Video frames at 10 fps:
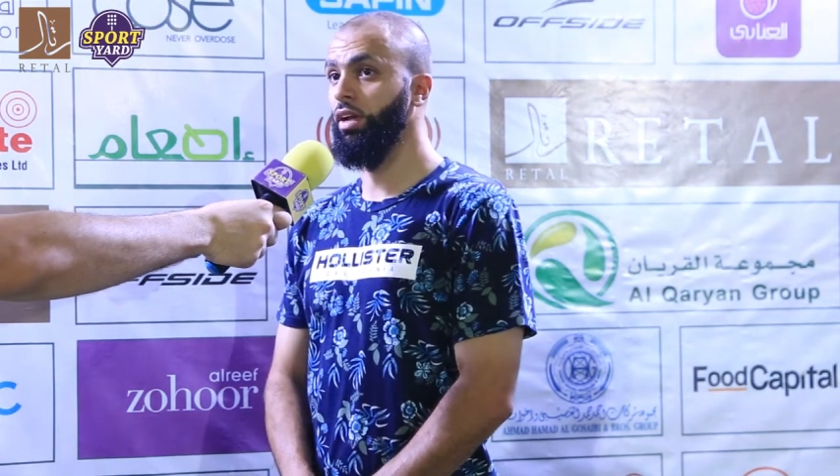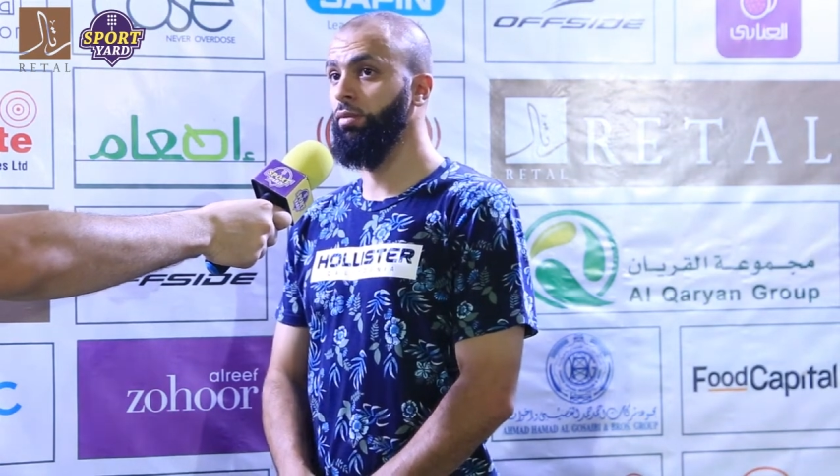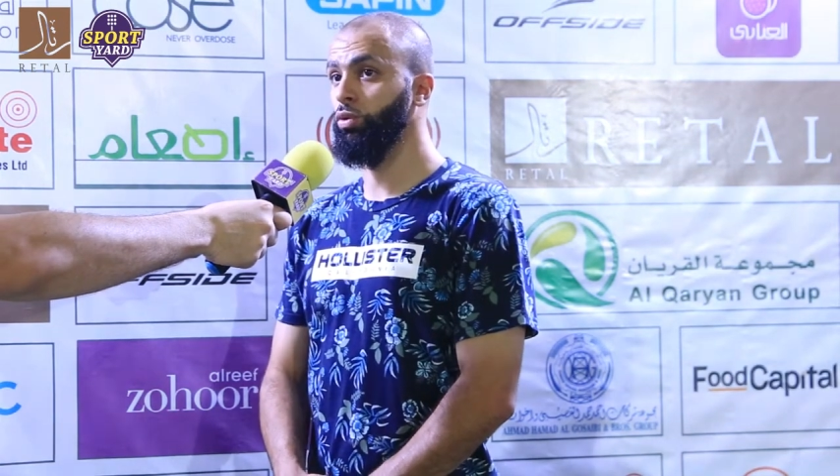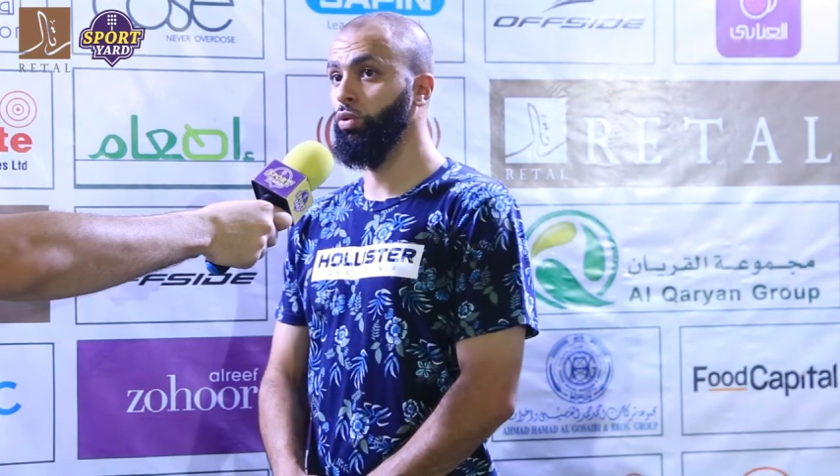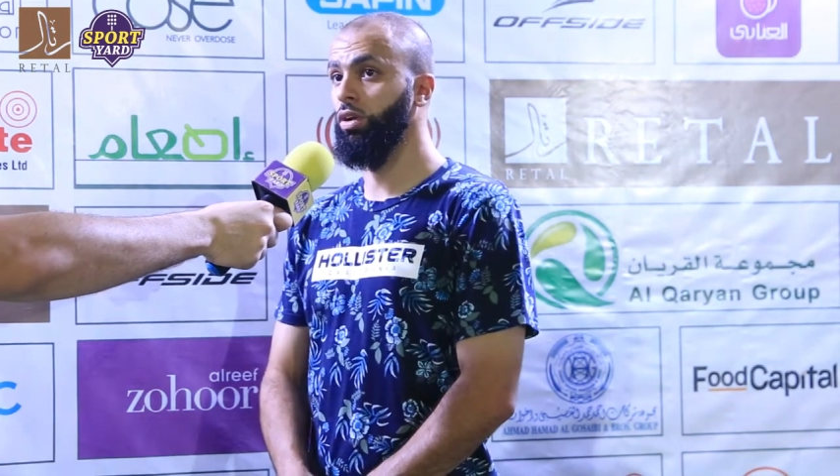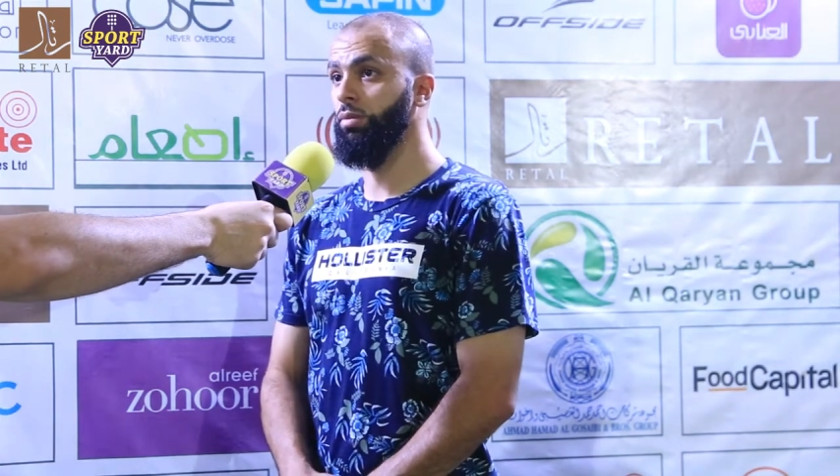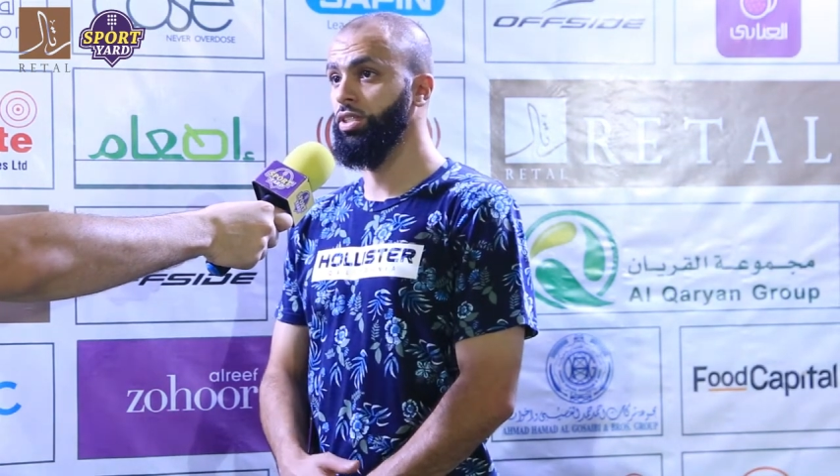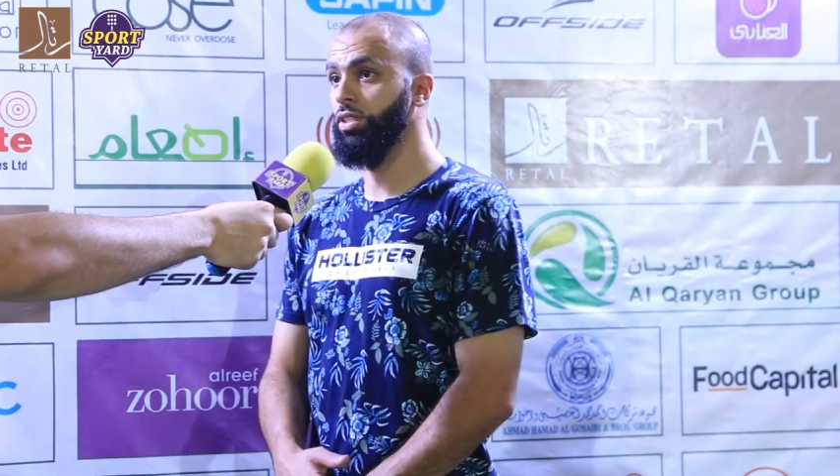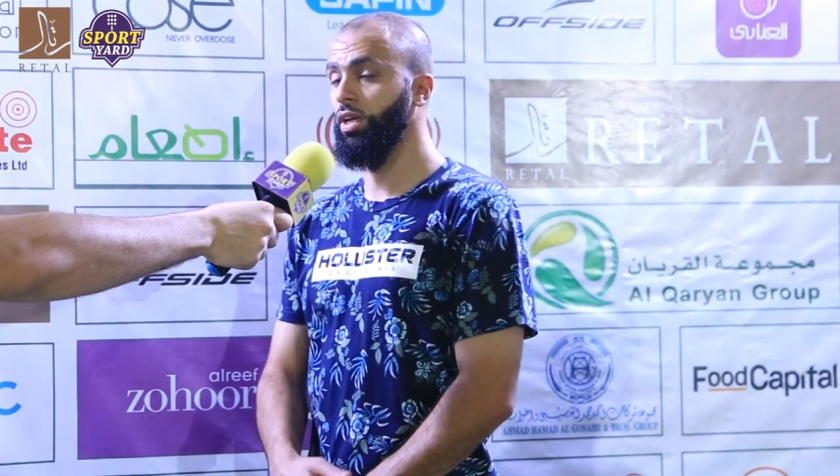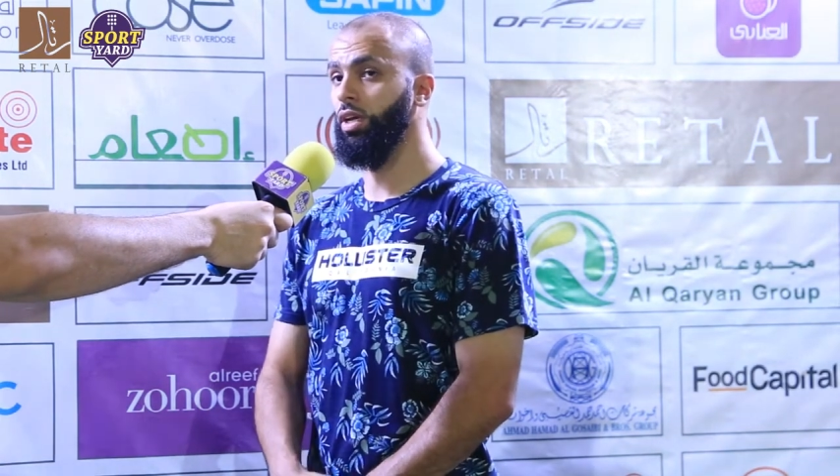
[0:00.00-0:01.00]
لهالبطوله من
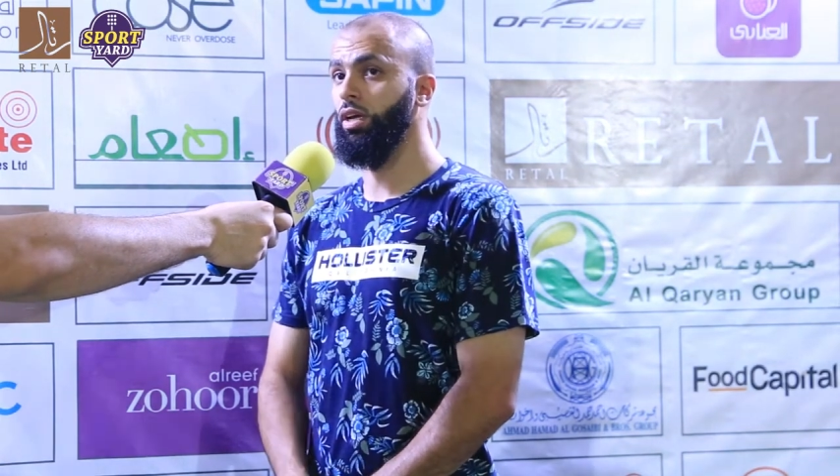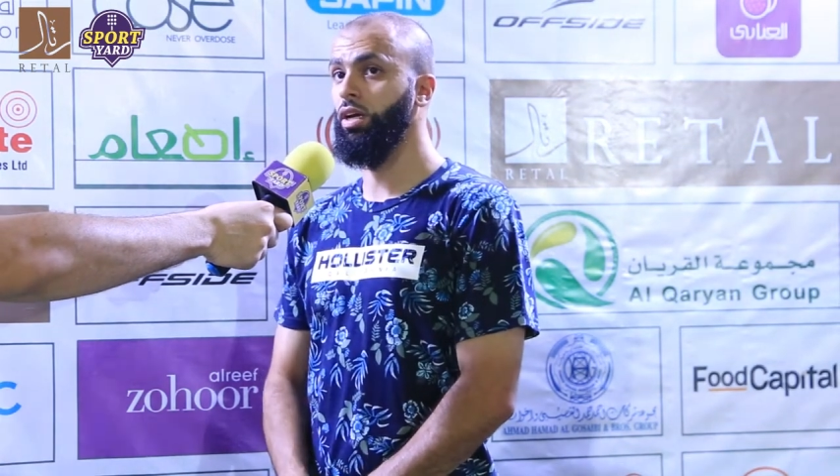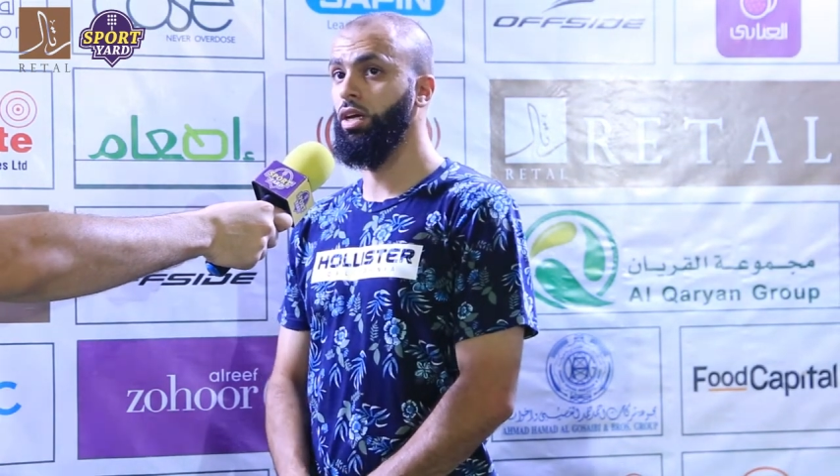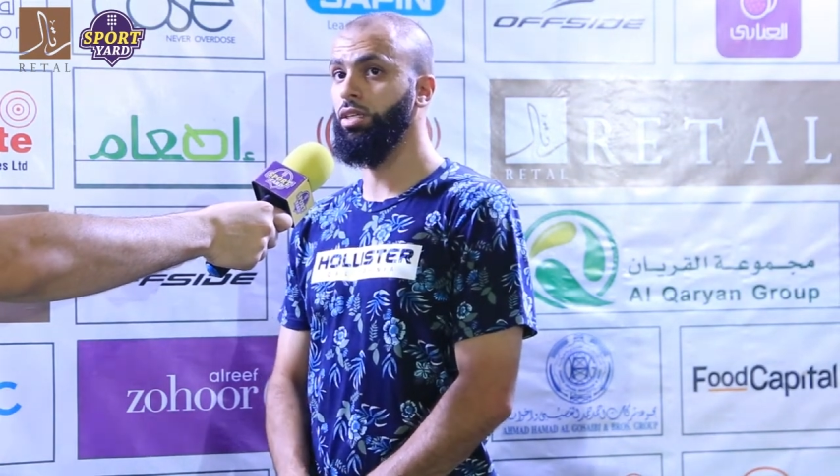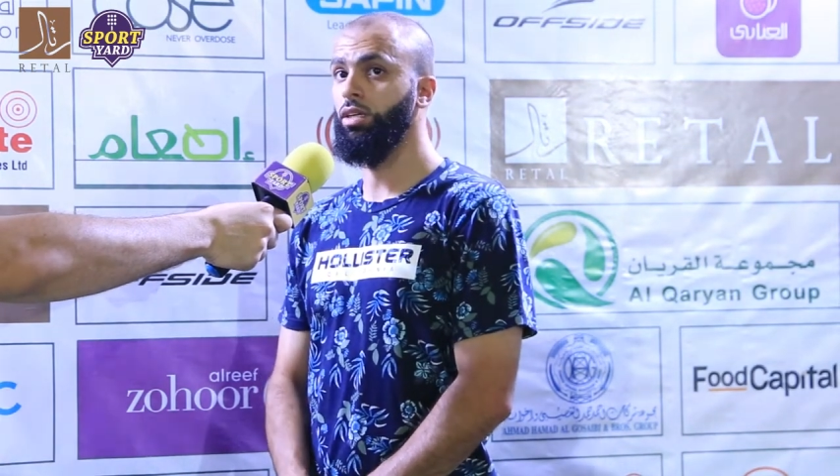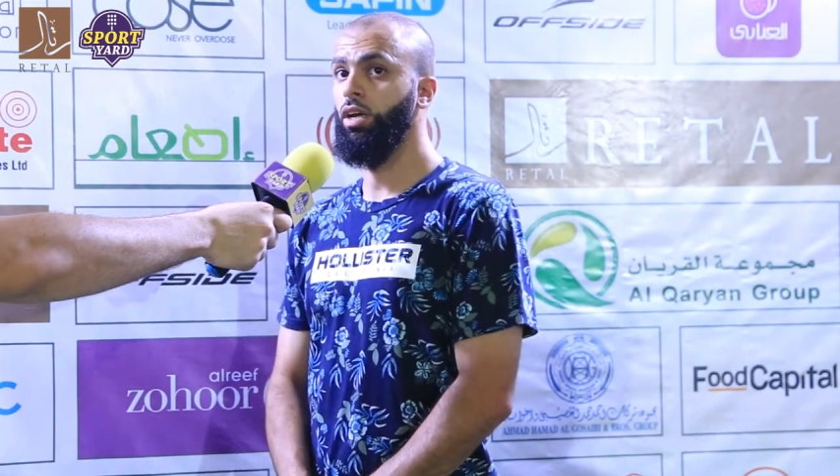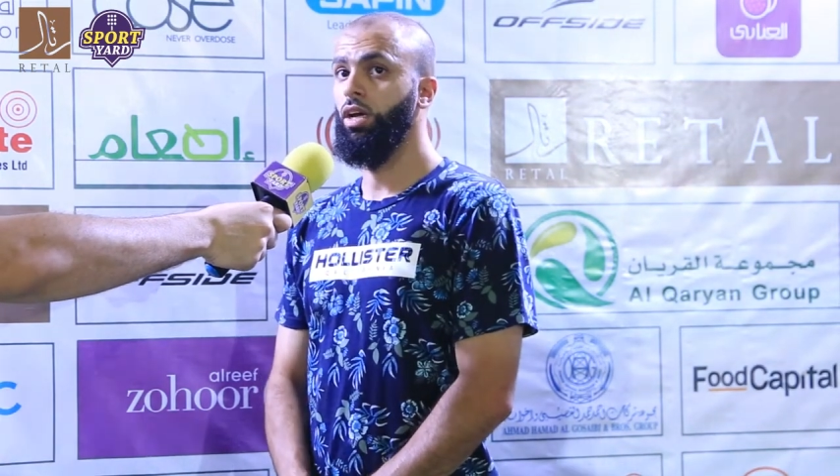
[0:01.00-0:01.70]
الشركات